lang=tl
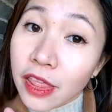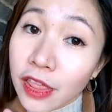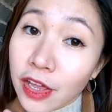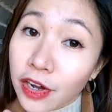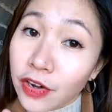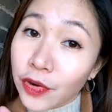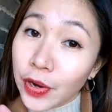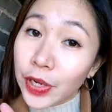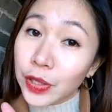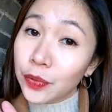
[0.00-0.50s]

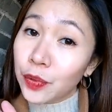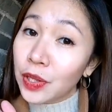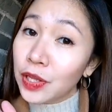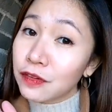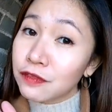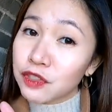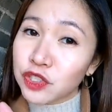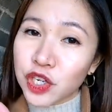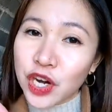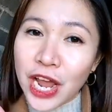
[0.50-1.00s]
The Great Wall
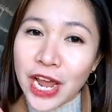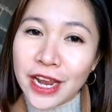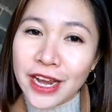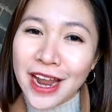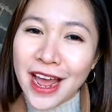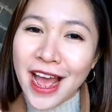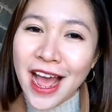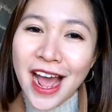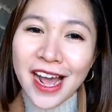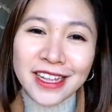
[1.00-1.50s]
of
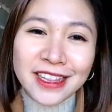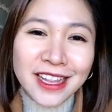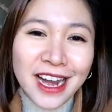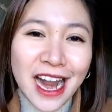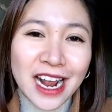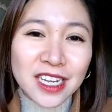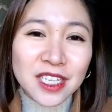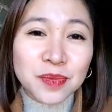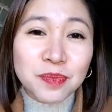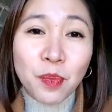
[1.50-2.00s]
China
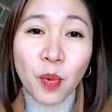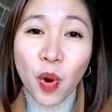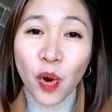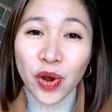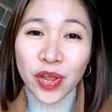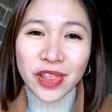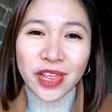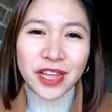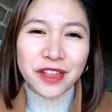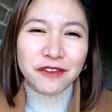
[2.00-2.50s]
attracts
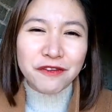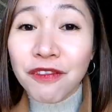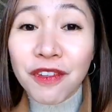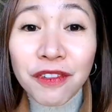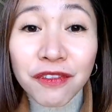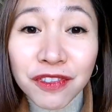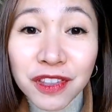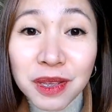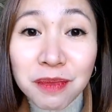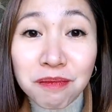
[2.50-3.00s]
more than
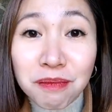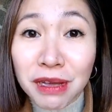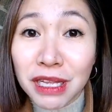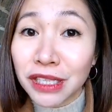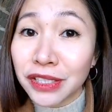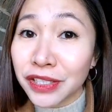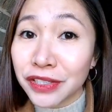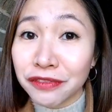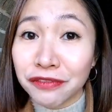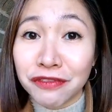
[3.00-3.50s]
50
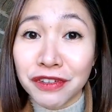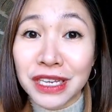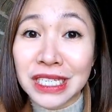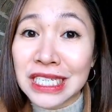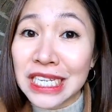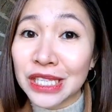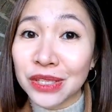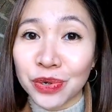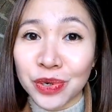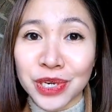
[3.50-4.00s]
million
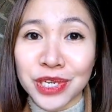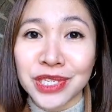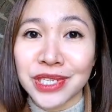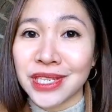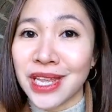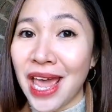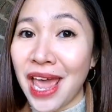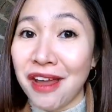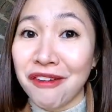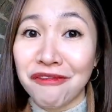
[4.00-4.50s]

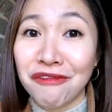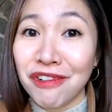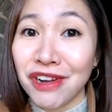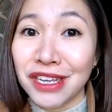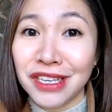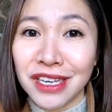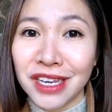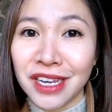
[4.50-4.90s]
visitors every